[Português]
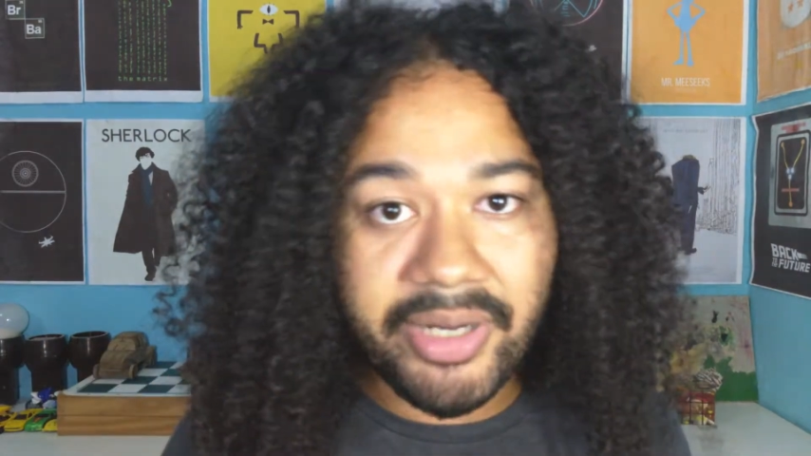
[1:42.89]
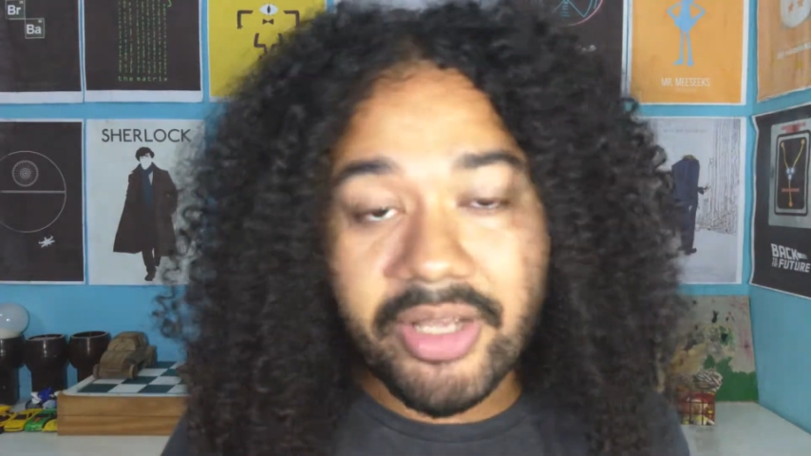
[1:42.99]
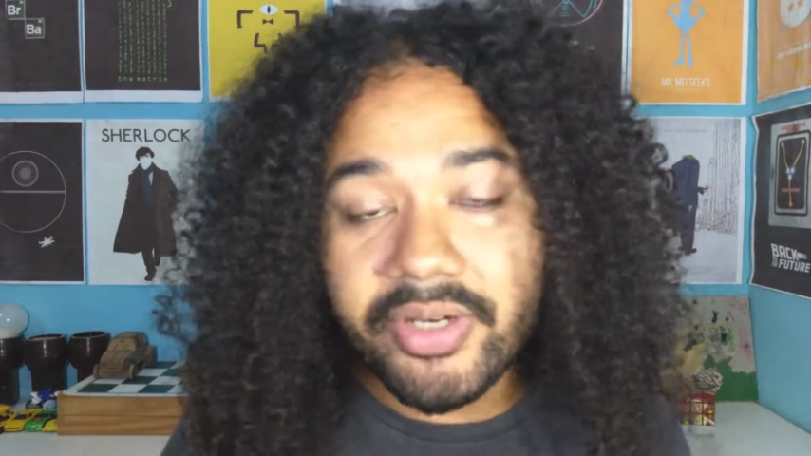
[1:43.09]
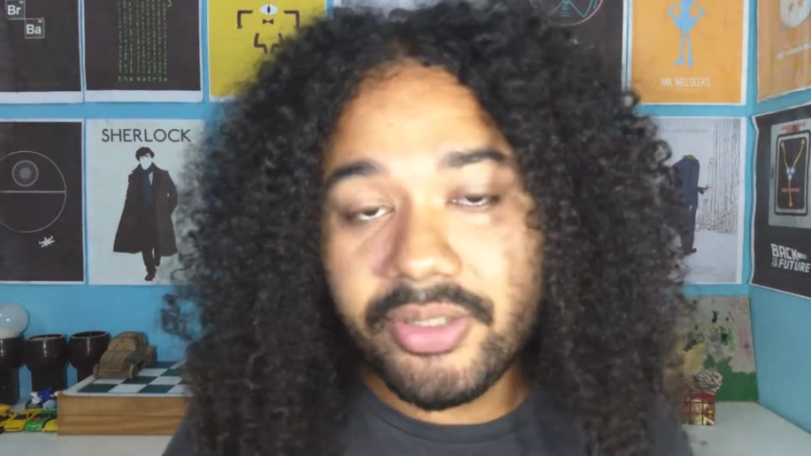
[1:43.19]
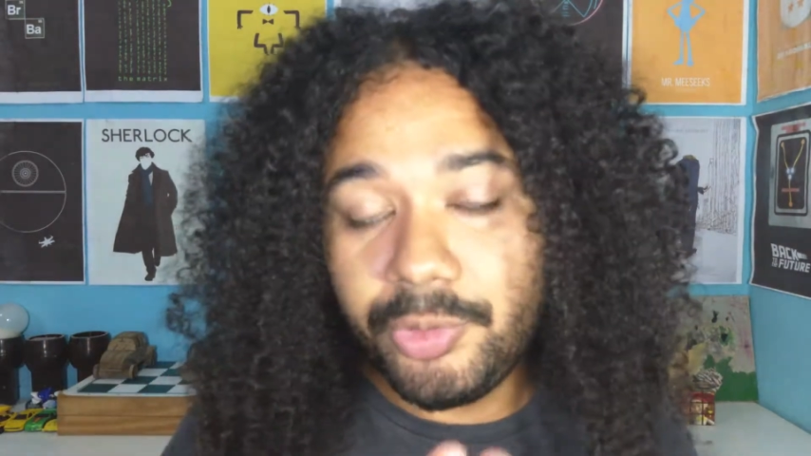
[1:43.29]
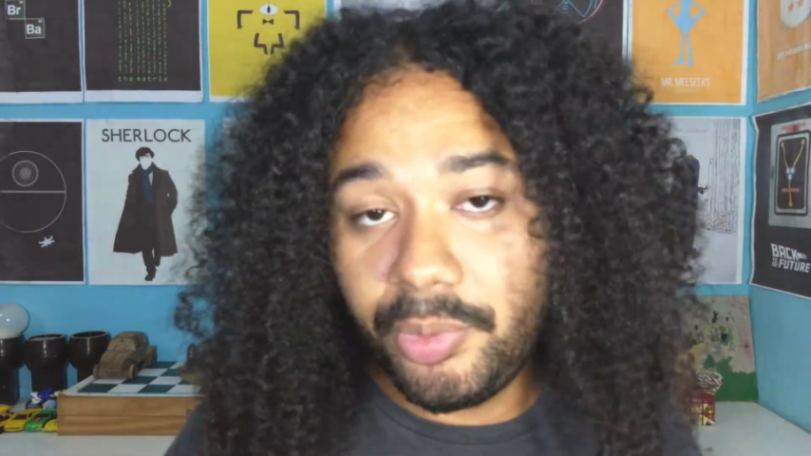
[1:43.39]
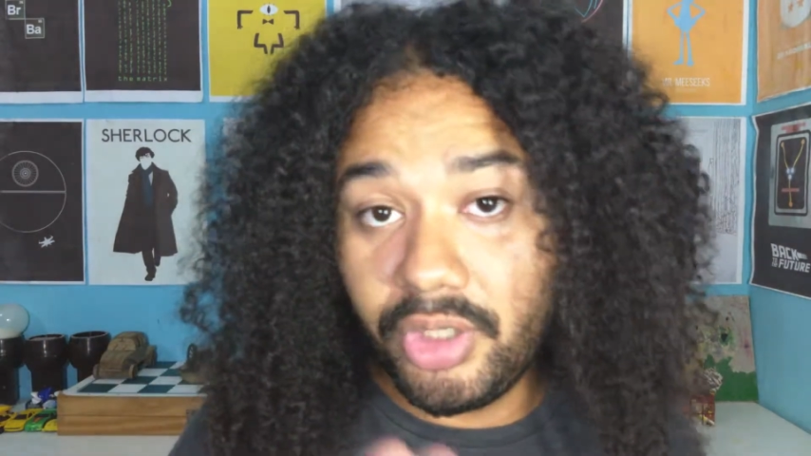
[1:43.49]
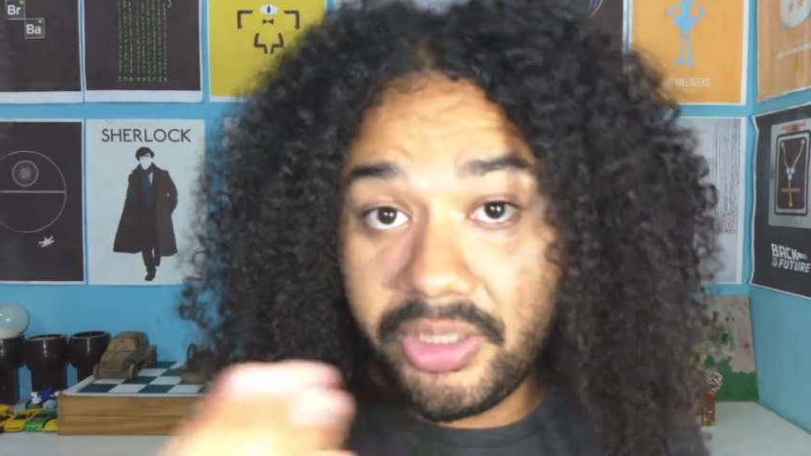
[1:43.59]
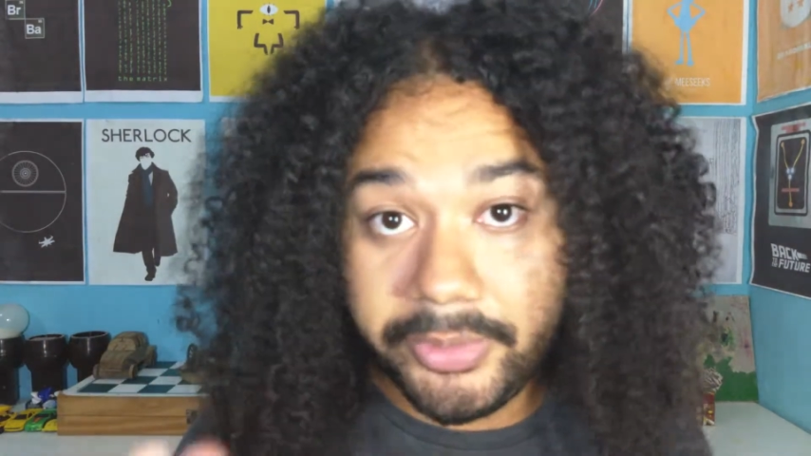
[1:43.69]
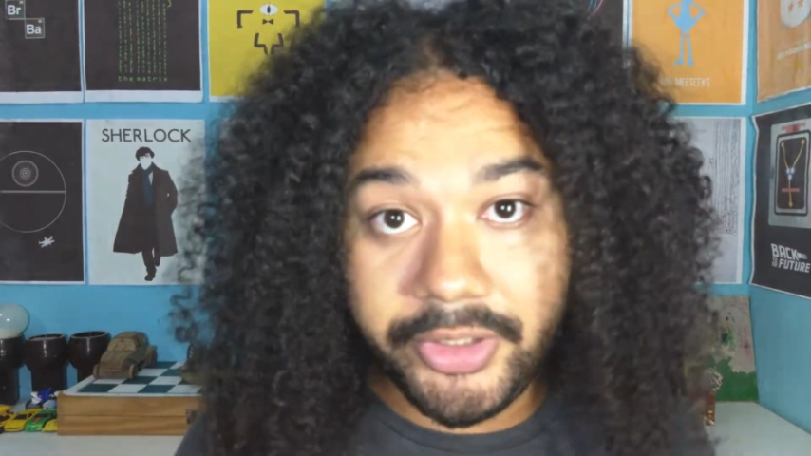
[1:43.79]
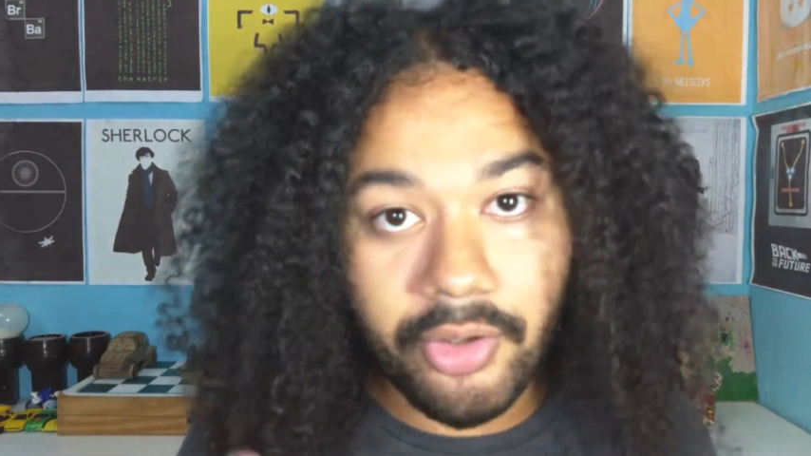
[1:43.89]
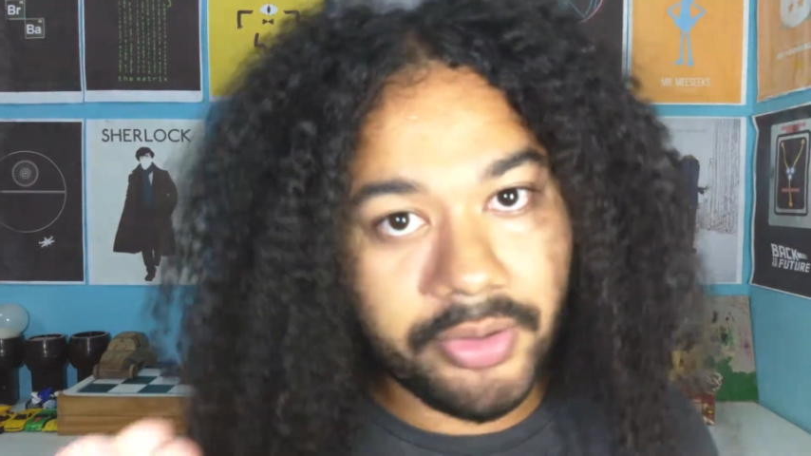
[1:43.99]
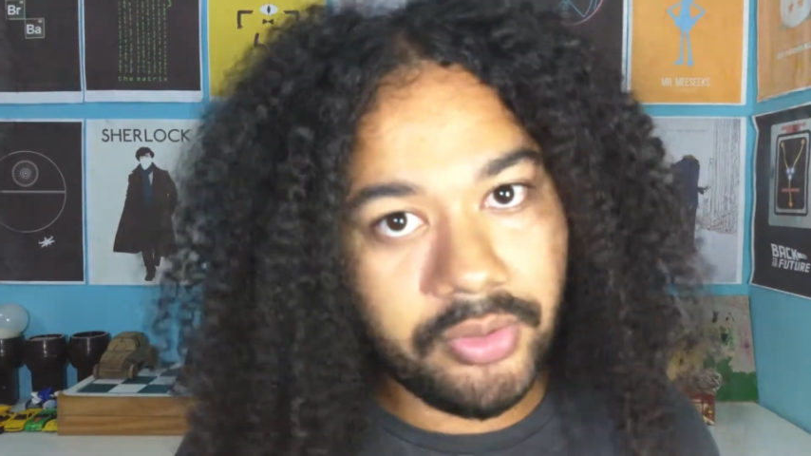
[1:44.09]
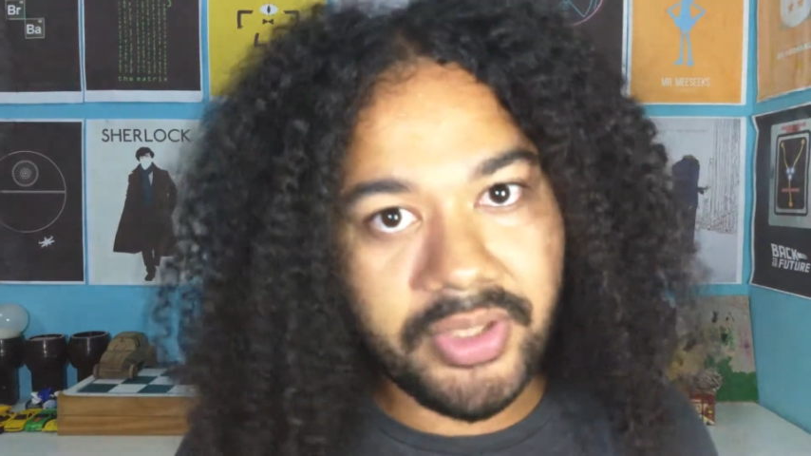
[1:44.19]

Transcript: maioria dos programas que rodam